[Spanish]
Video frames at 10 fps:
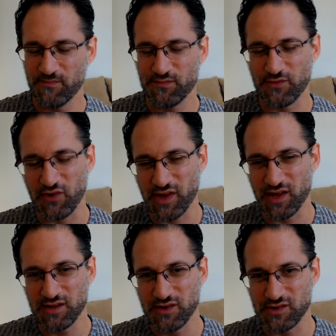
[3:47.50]
¿Ok?
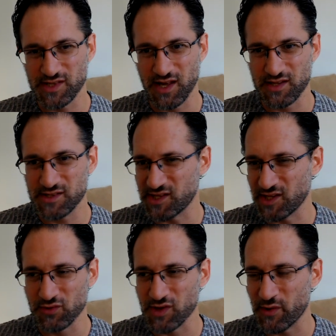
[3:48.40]
O sea, sin
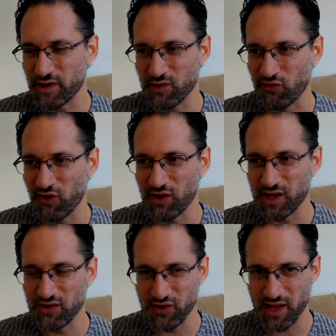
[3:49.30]
uno haber escuchado la
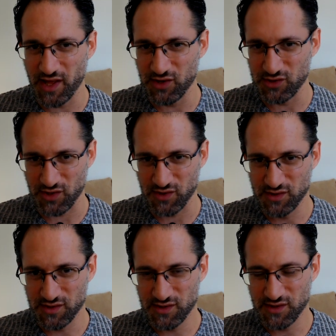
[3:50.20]
historia del otro.
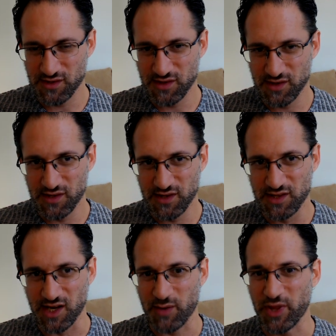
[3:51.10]

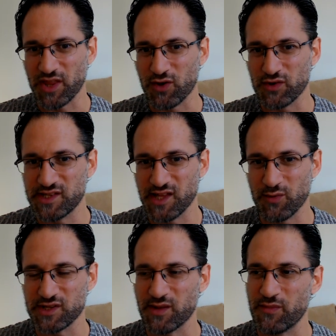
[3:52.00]
De repente
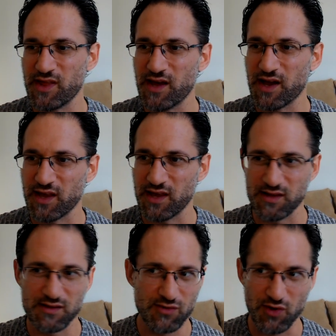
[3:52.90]
coincidimos en vidas que
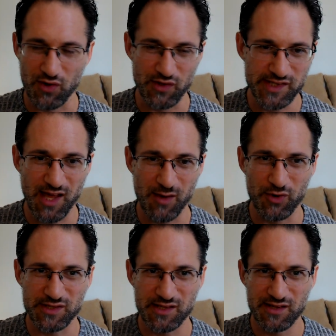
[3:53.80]
nos
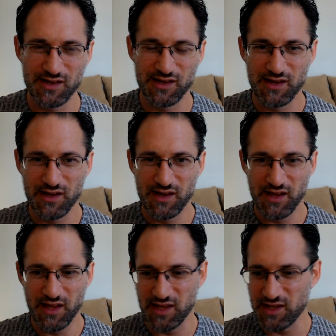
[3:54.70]
conocíamos
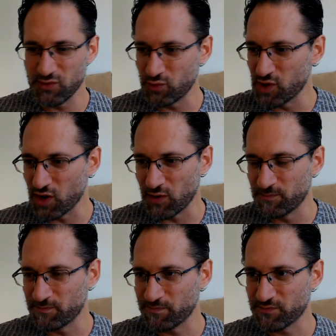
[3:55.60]
y uno
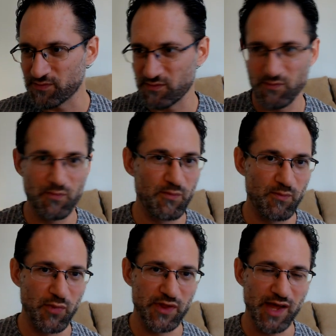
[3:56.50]

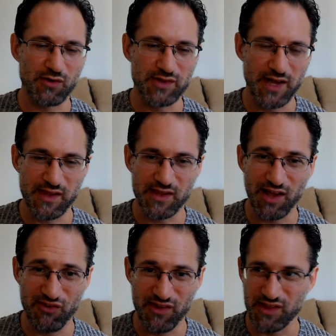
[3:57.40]
podía contar
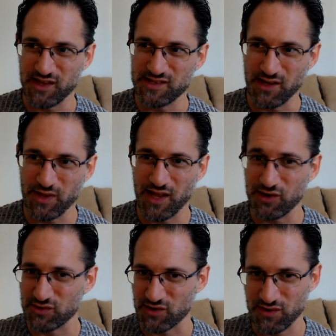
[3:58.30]
detalles de esa vida al
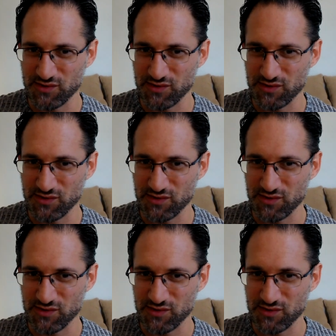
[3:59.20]
otro